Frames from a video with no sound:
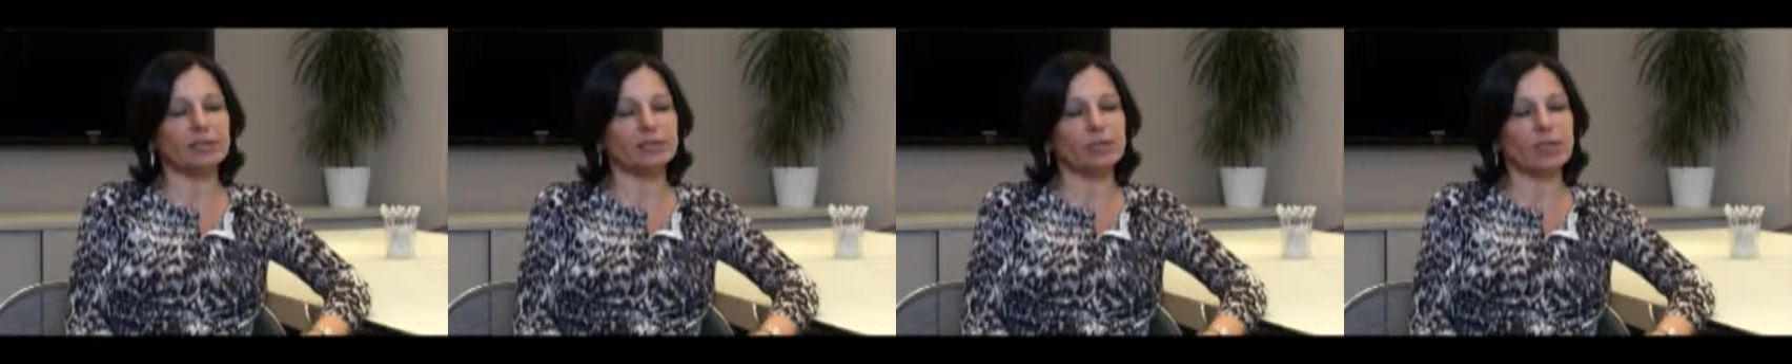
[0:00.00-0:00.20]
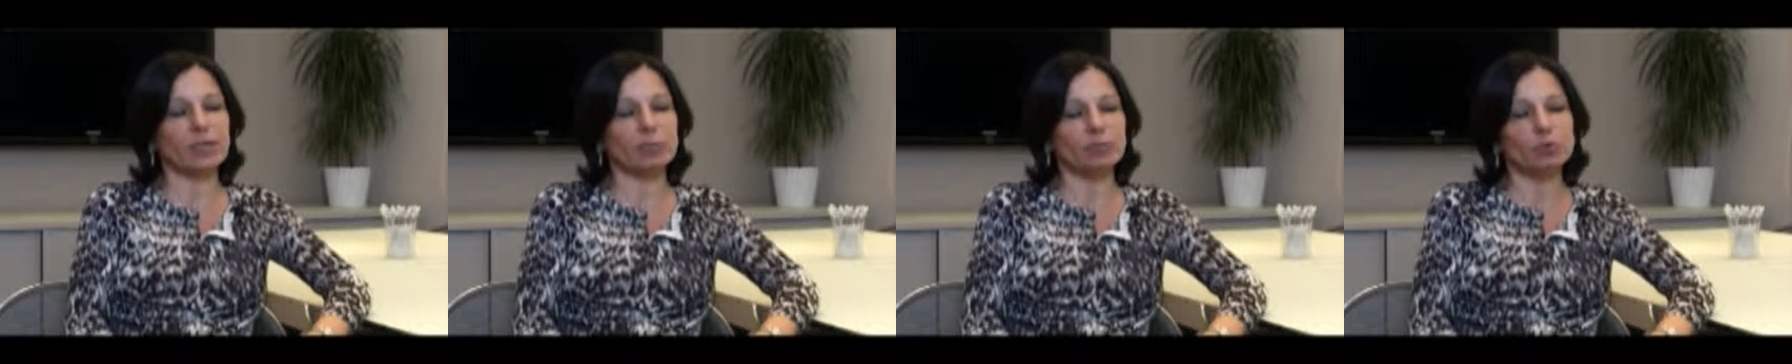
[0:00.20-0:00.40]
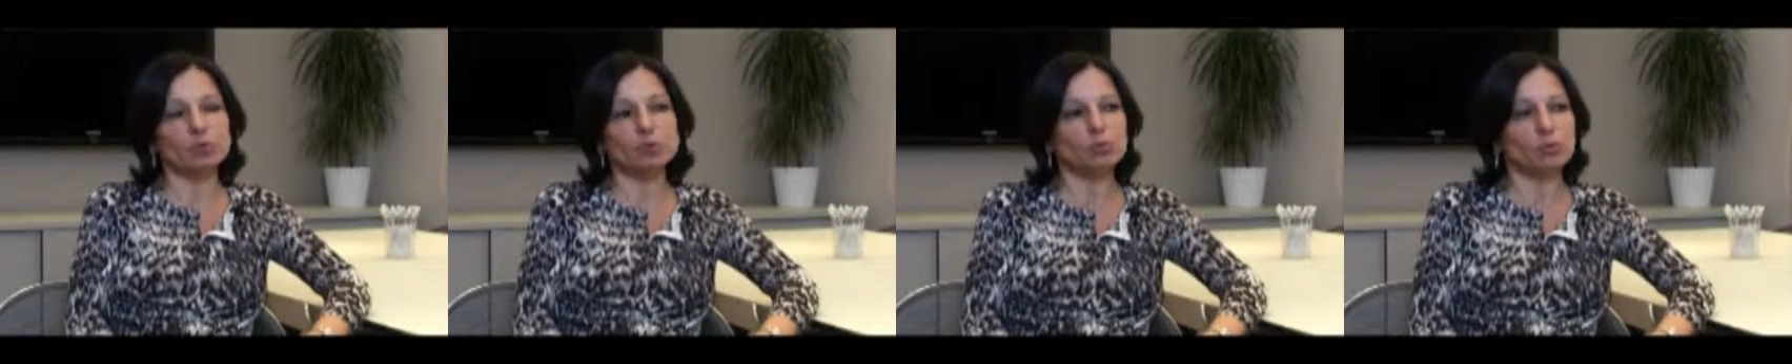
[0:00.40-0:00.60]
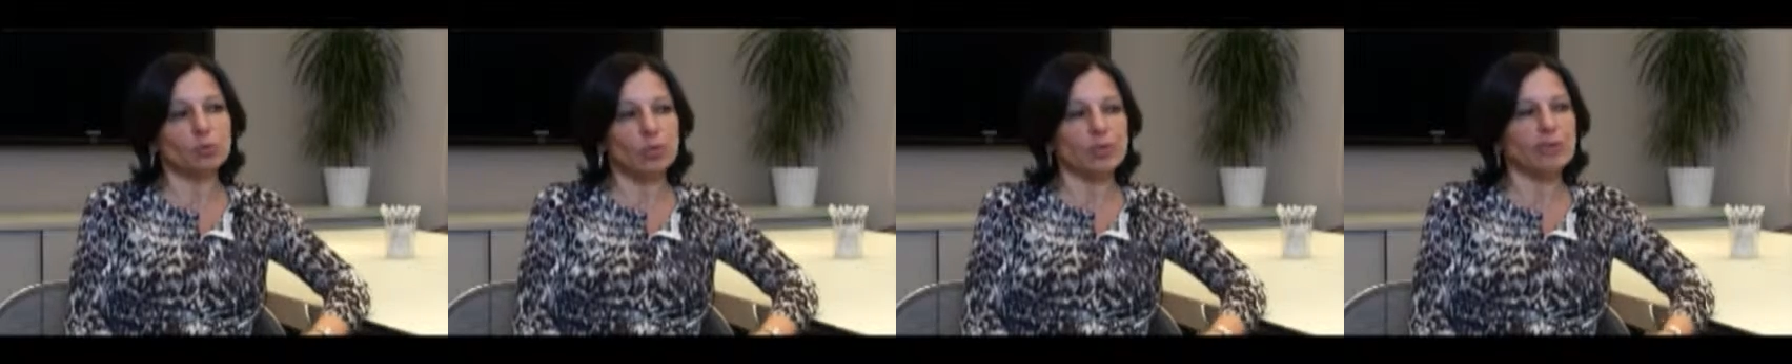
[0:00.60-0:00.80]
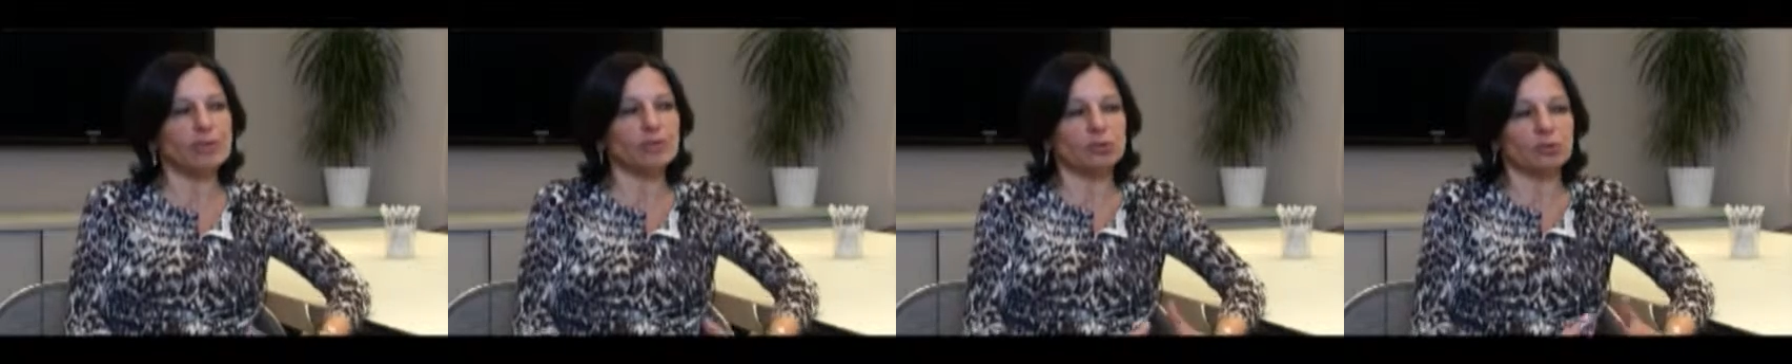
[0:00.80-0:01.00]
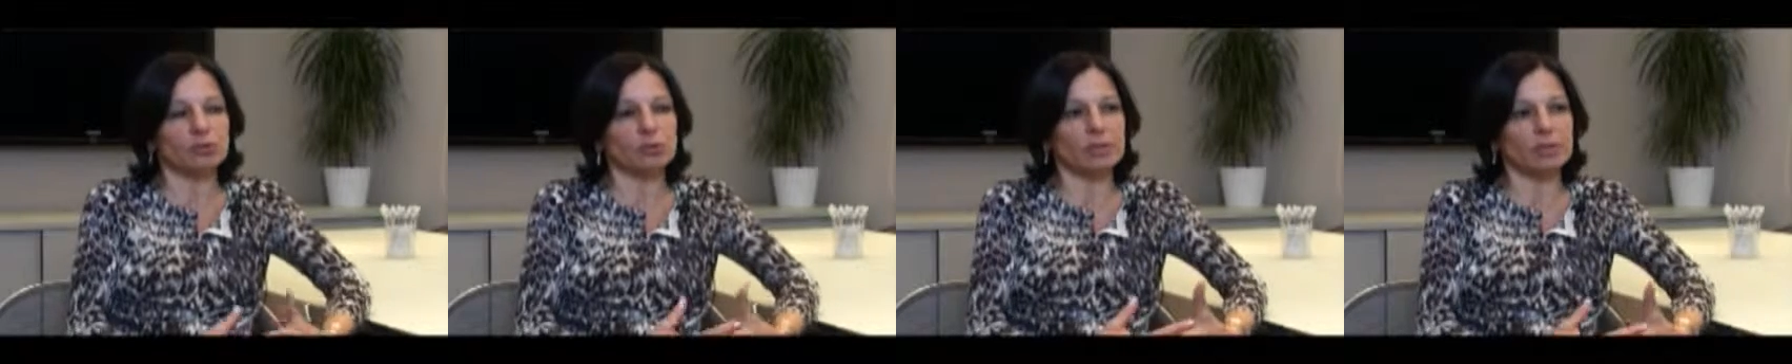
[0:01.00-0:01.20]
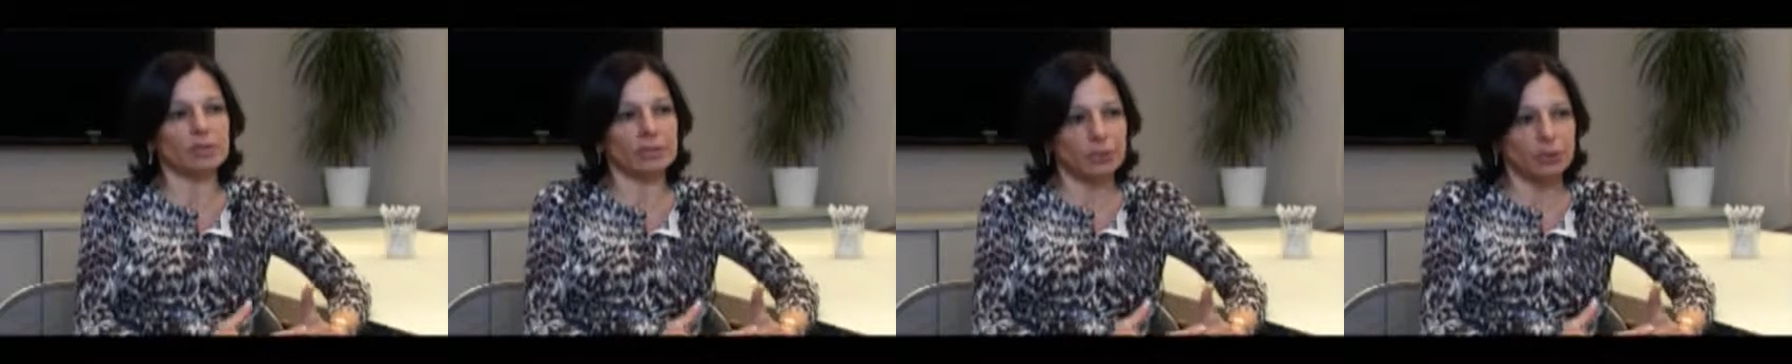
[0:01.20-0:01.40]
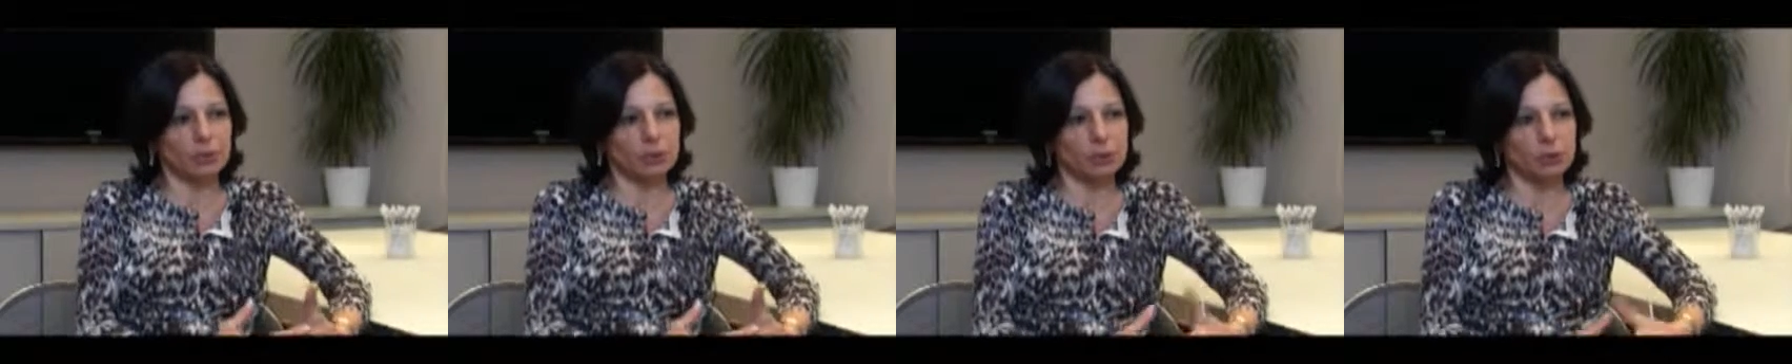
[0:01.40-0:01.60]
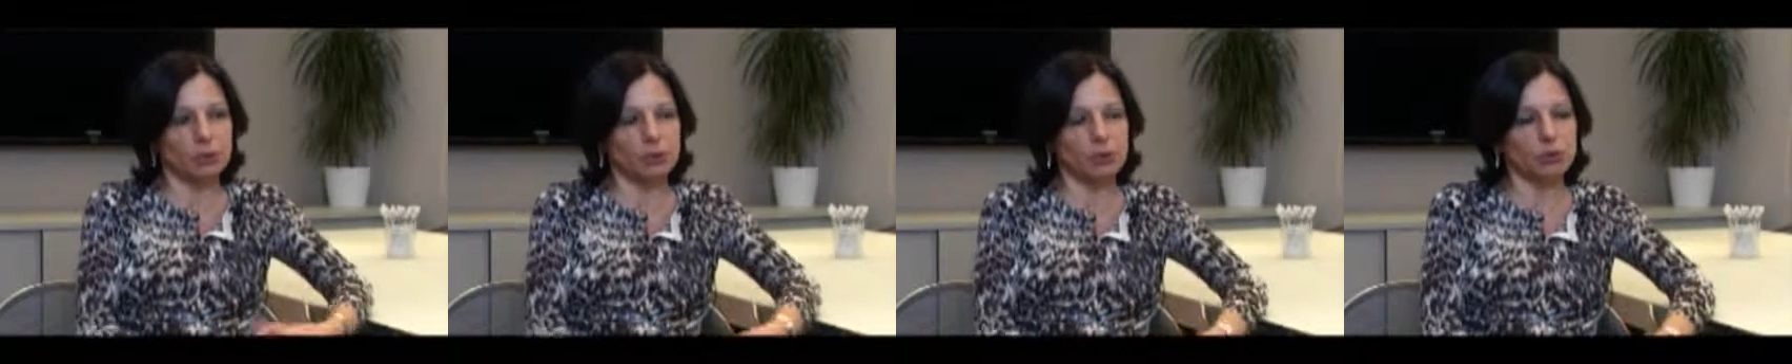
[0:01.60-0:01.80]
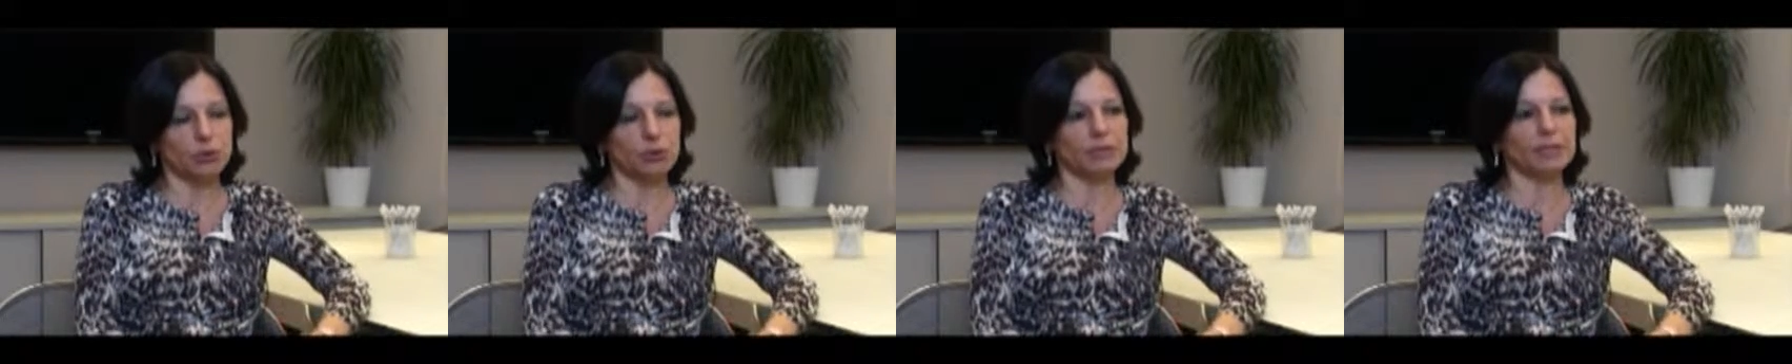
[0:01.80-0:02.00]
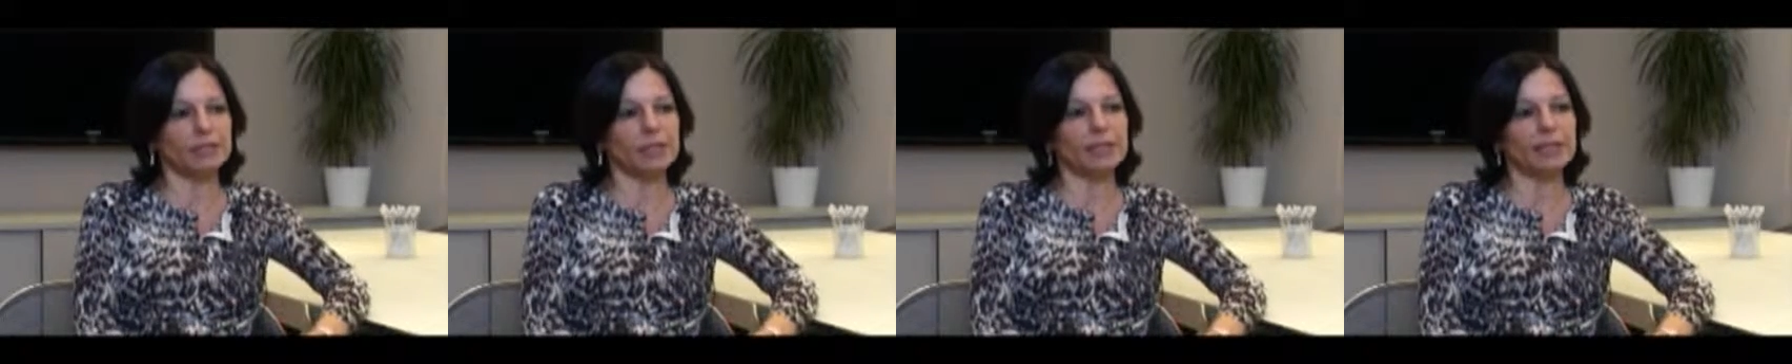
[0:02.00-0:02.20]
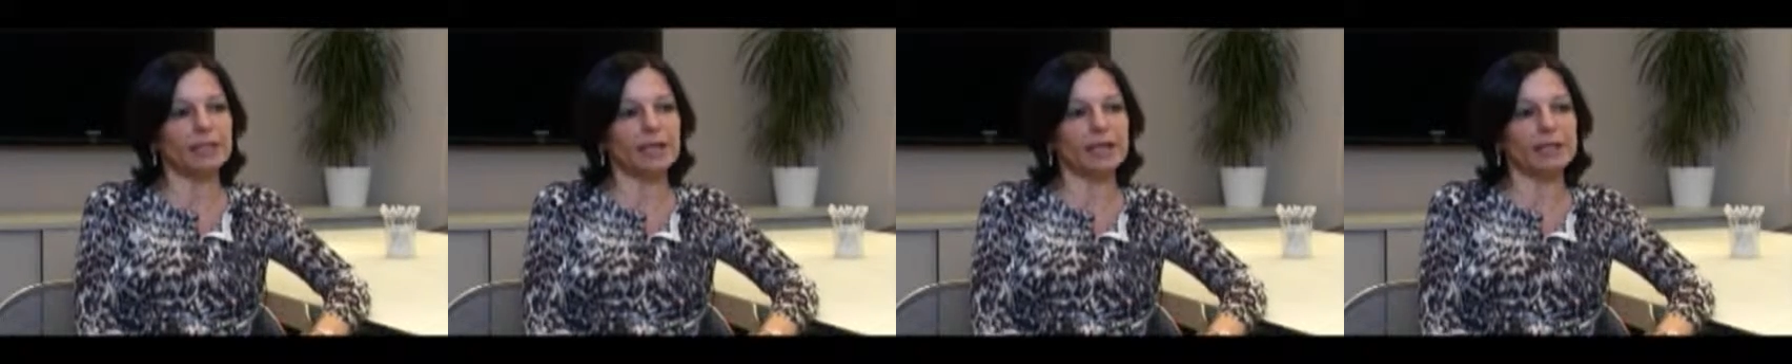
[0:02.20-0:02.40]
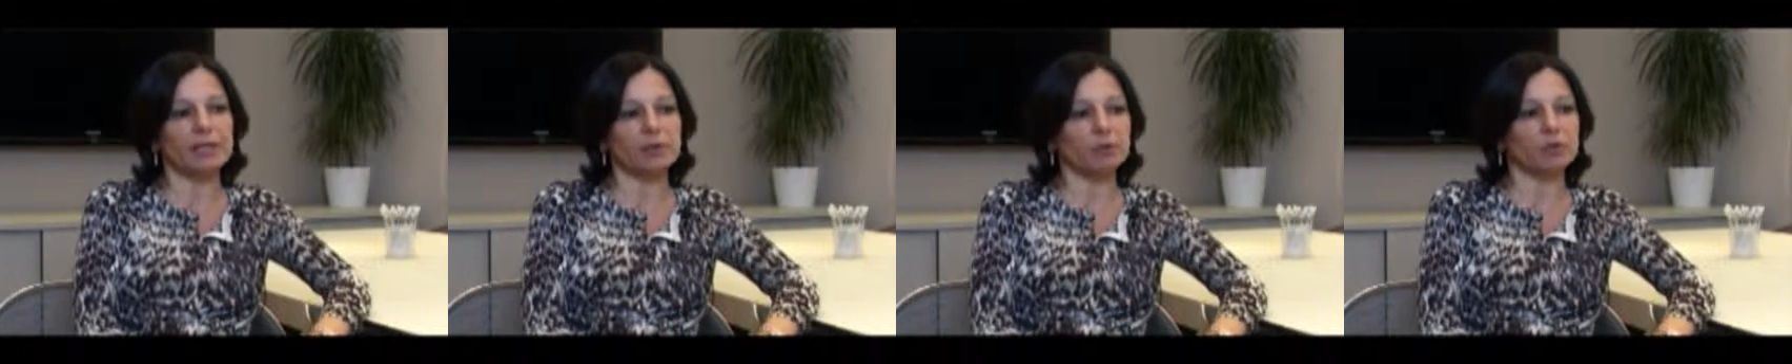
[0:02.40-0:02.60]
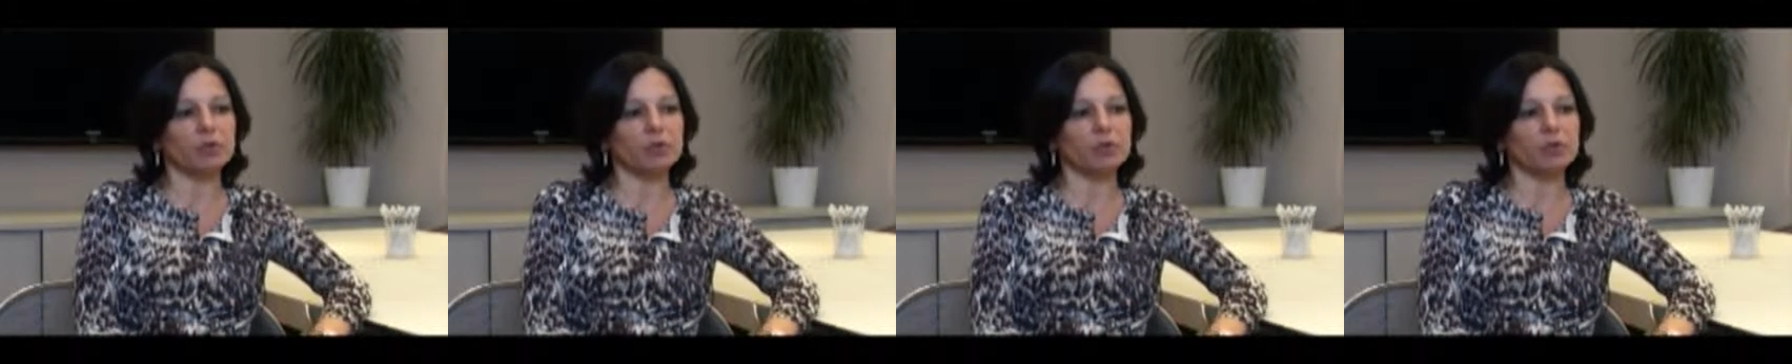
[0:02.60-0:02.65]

diciamo, su quelle che sono le tradizioni italiane.